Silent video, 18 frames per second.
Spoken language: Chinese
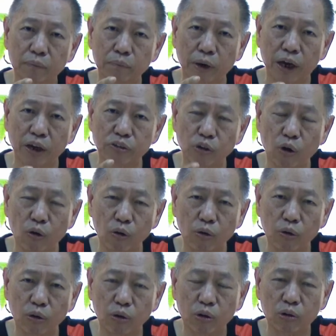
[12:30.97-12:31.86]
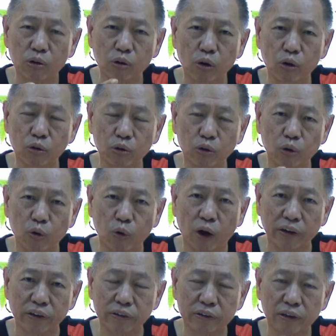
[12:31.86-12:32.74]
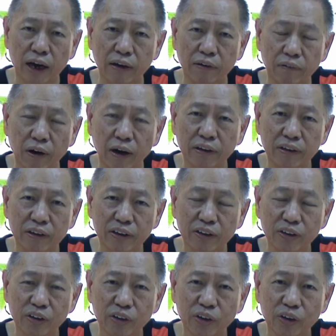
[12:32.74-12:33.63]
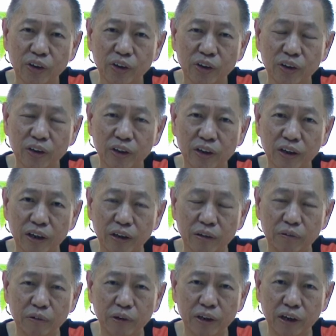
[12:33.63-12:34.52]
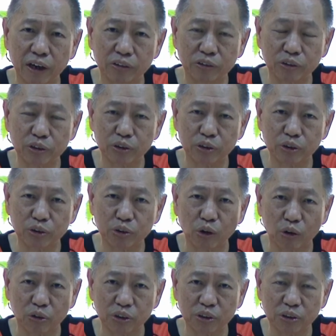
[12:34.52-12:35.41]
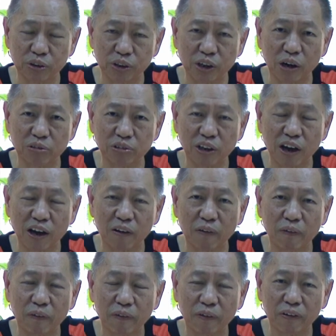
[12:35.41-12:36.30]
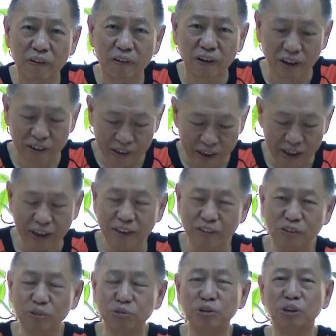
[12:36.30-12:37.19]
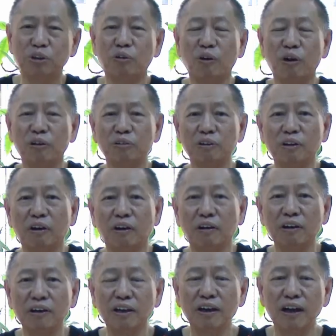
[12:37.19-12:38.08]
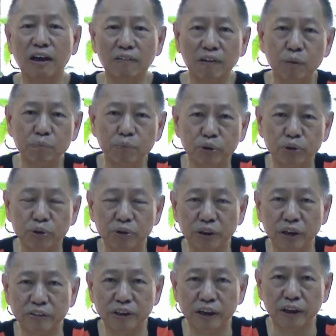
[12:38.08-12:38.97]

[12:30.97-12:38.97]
美中共管台湾，诶，未来是统一的要项哦。反正咱注意看咧吼，啊，我报告大